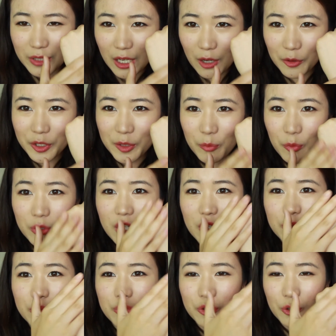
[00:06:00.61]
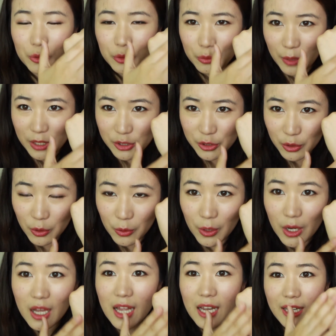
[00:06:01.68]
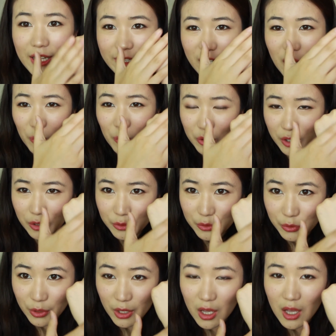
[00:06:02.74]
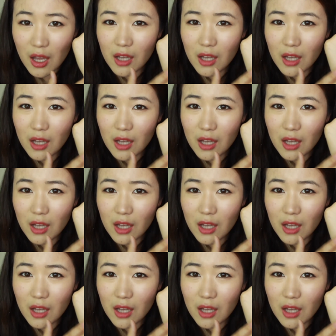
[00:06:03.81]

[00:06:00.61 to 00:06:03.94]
然后你摸上去之后，涂完之后脸摸上去